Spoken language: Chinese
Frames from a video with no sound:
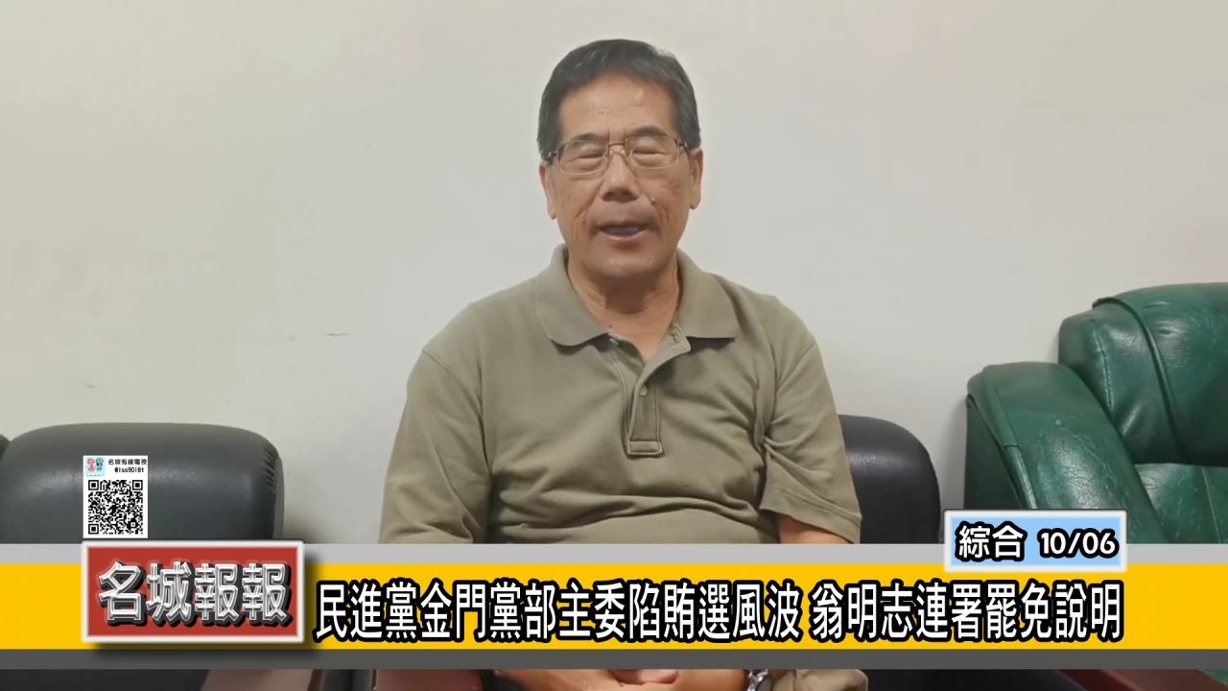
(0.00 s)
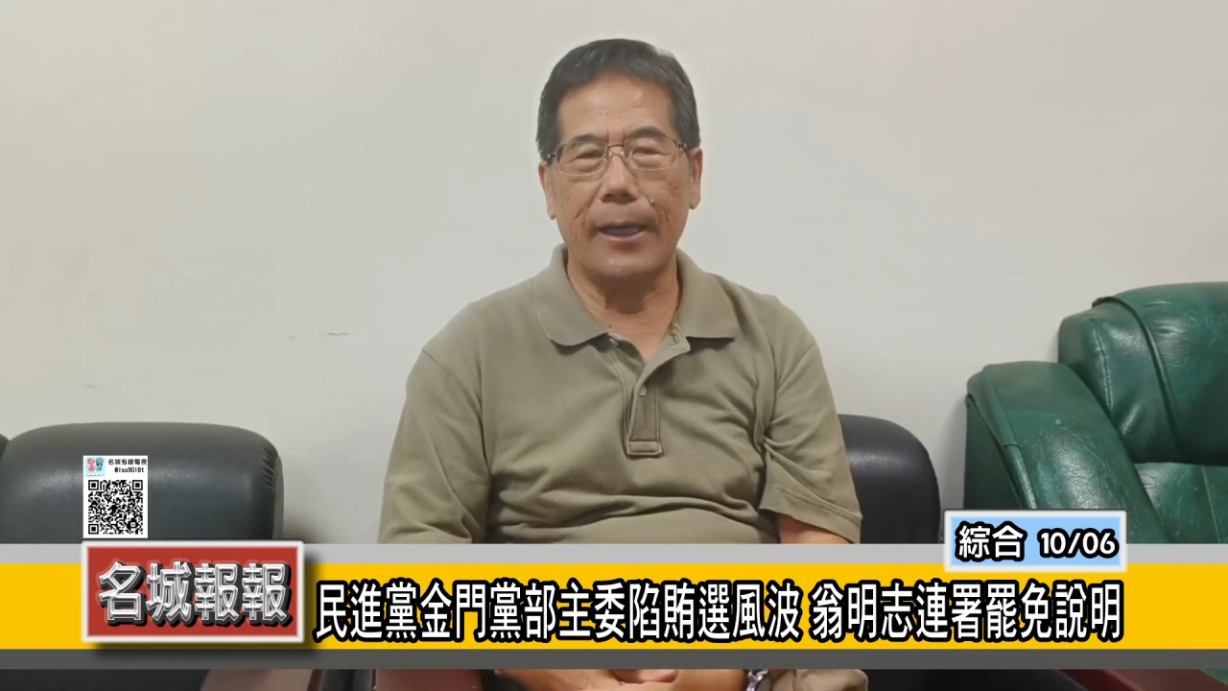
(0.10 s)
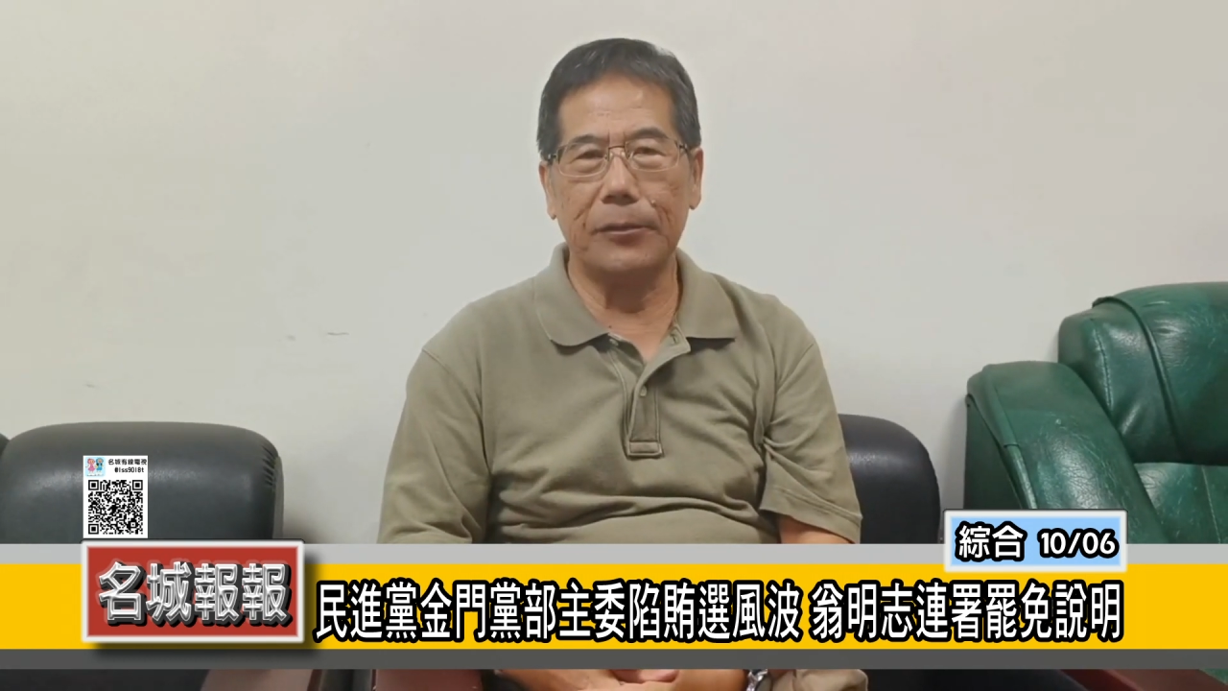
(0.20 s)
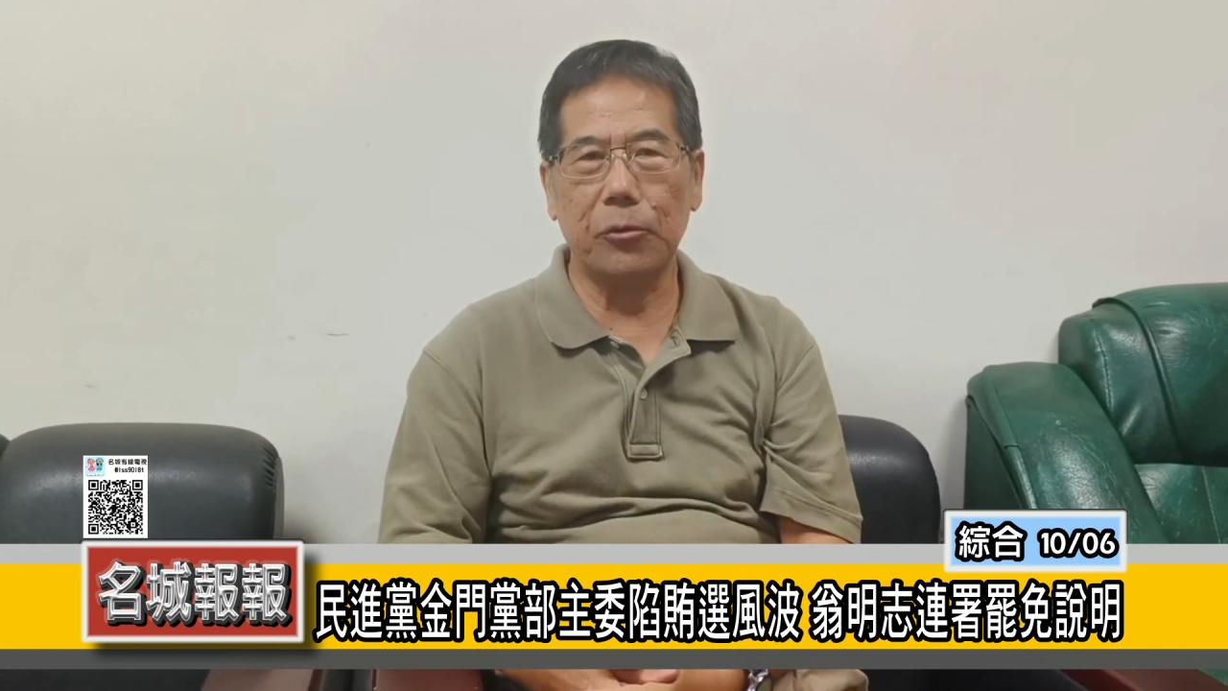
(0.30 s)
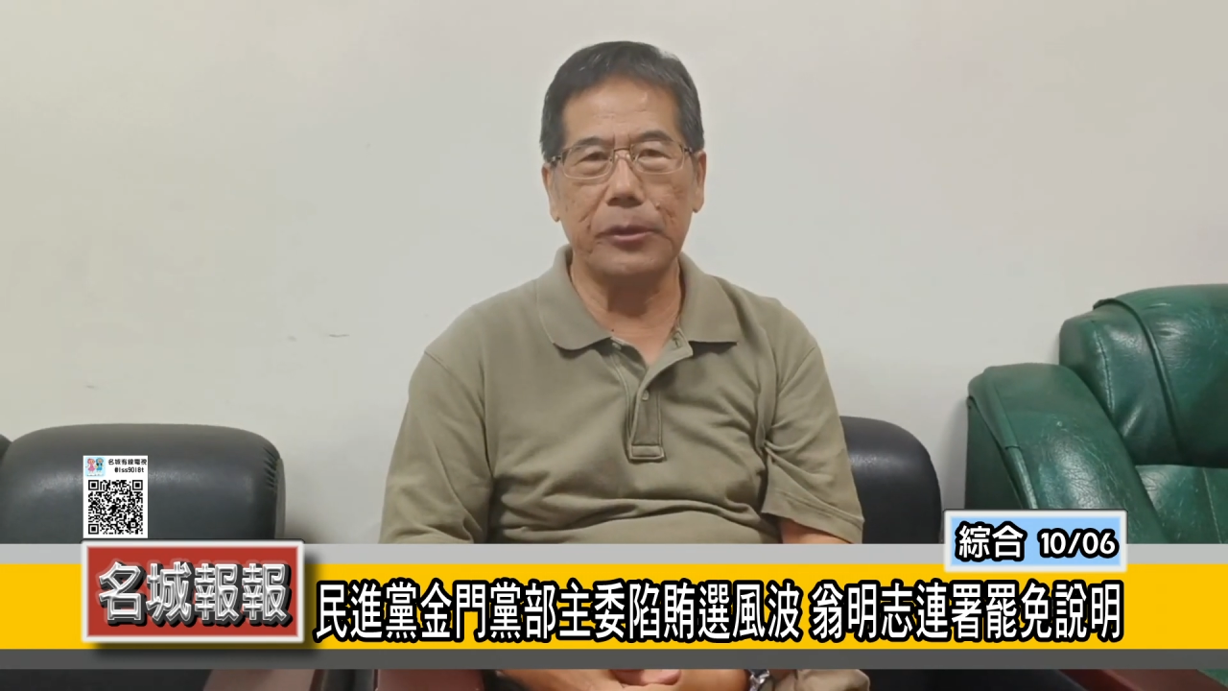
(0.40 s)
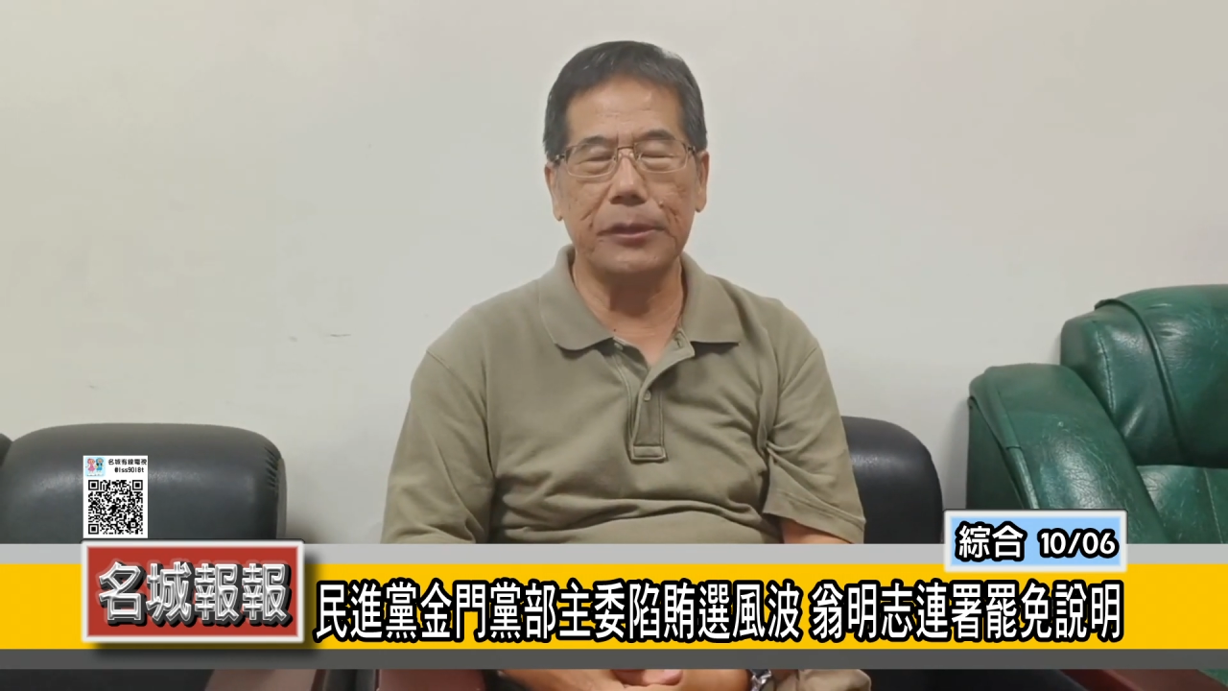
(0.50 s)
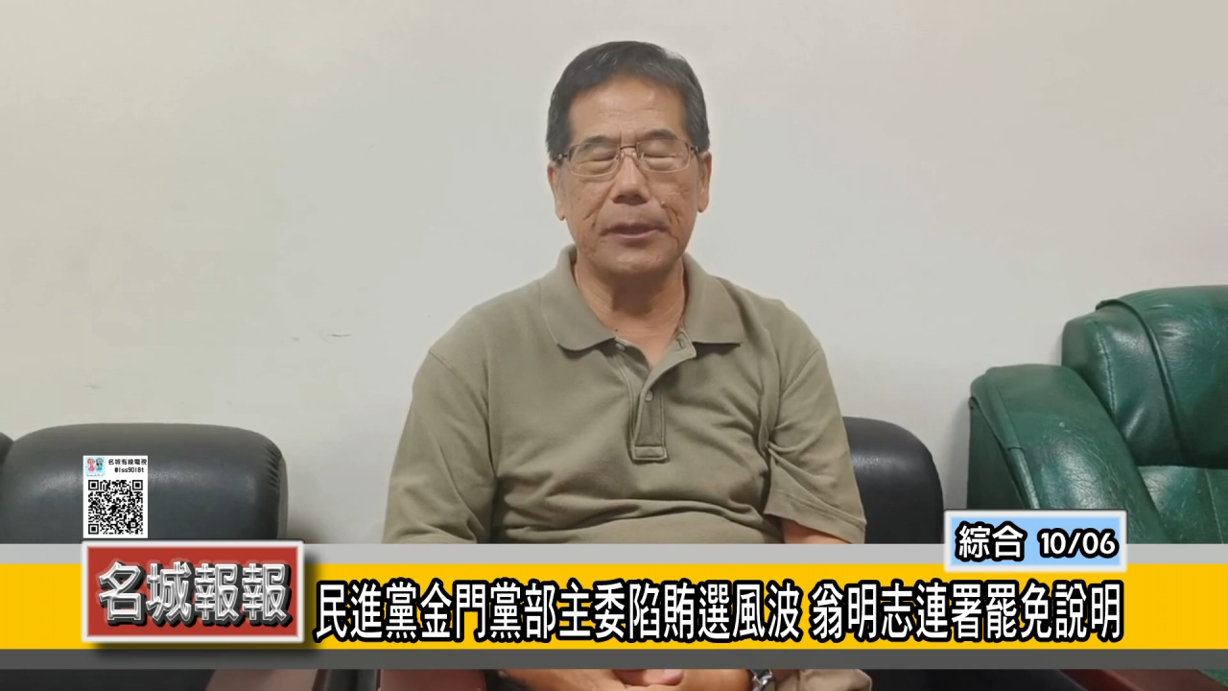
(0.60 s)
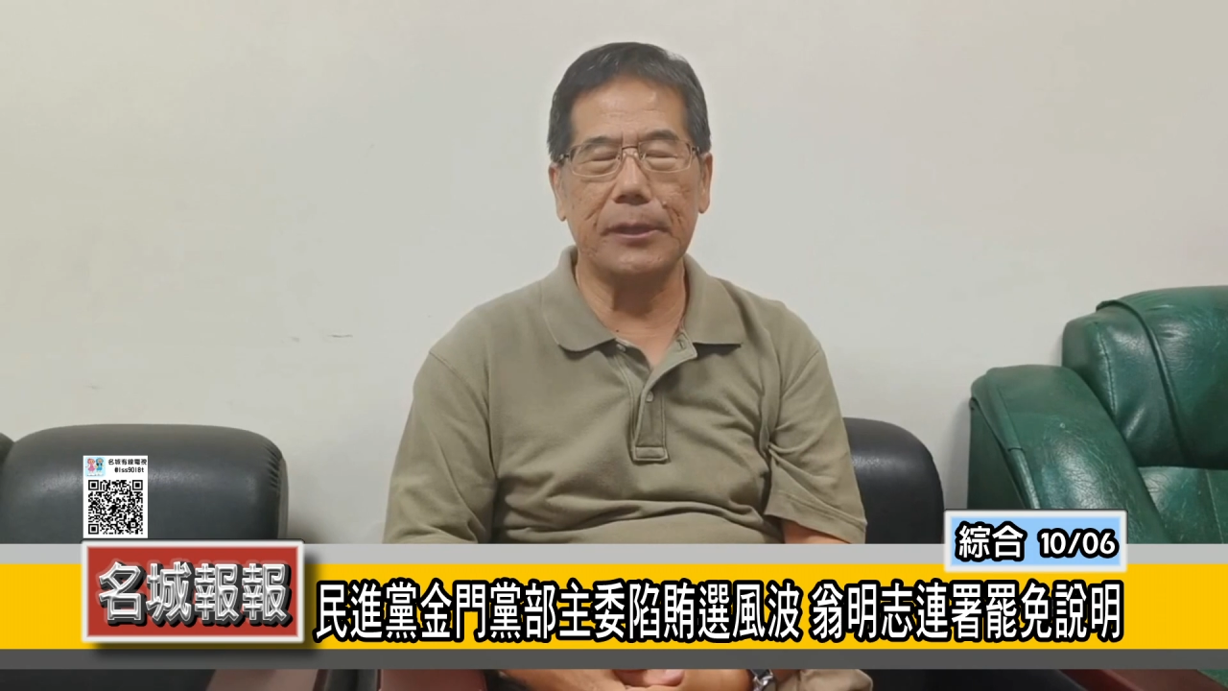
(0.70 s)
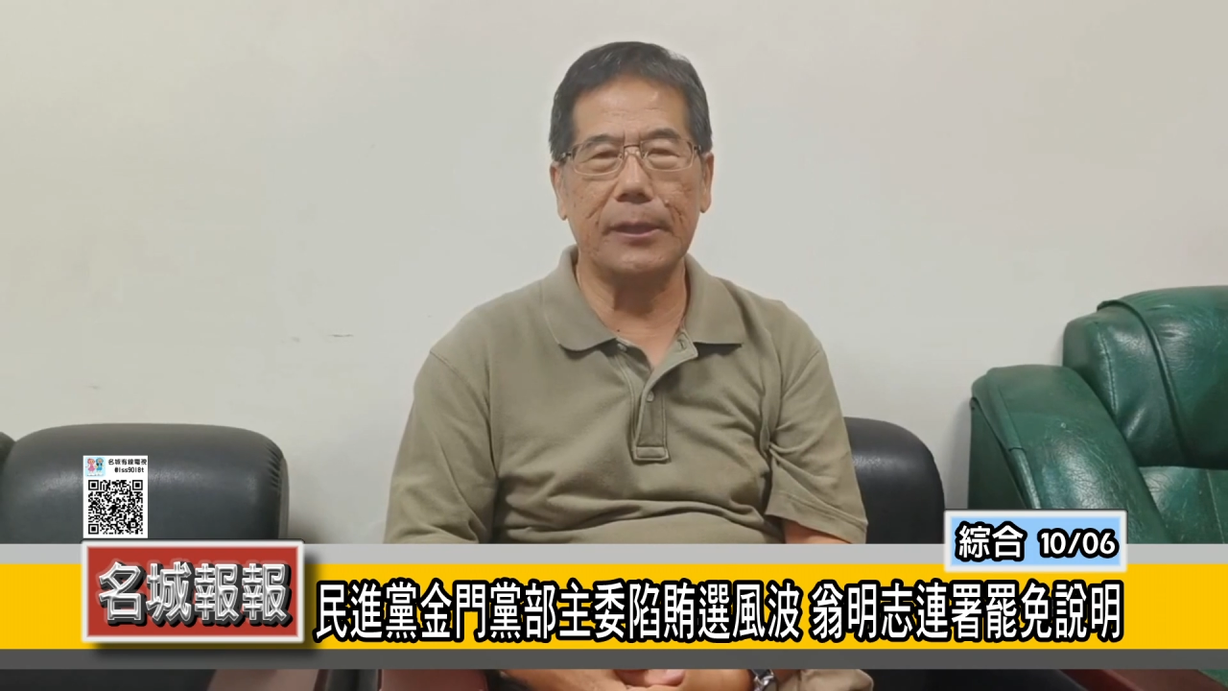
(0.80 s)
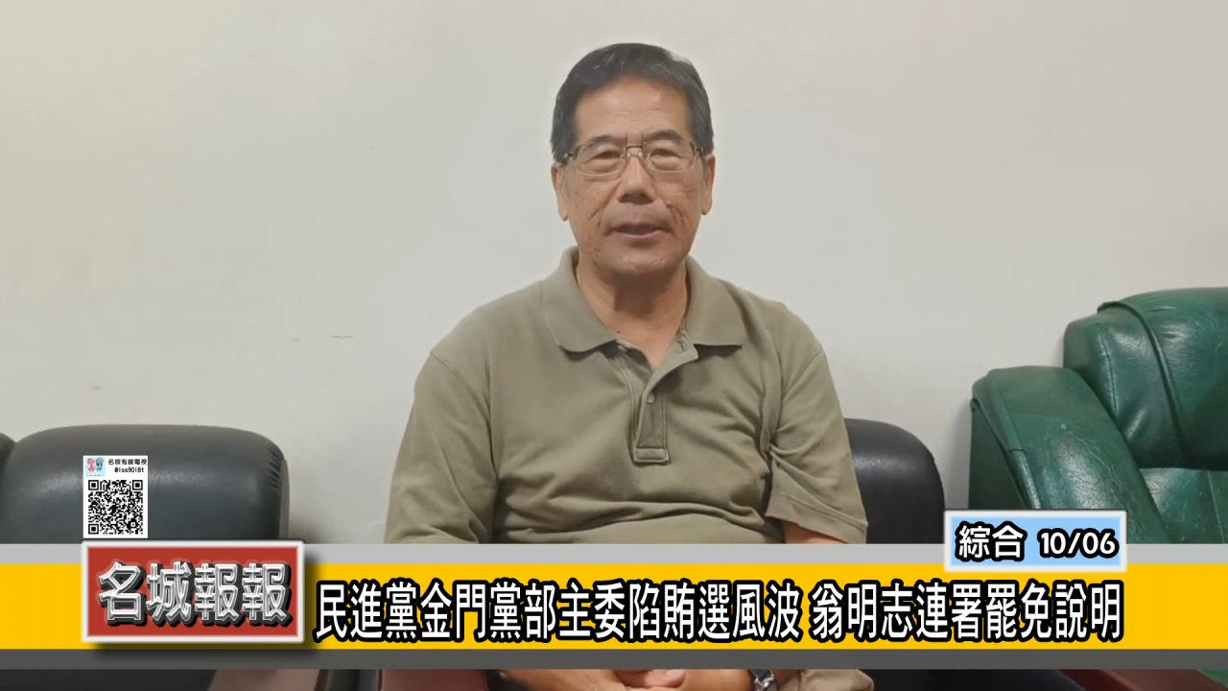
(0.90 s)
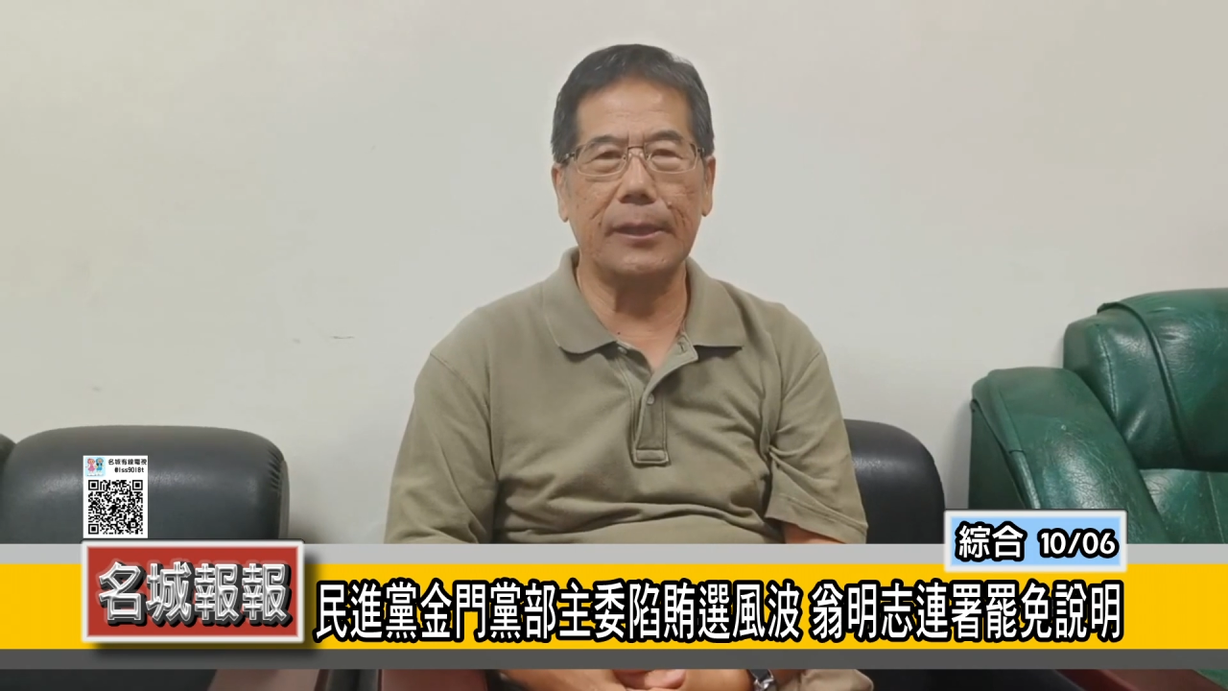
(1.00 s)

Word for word: 那所以这个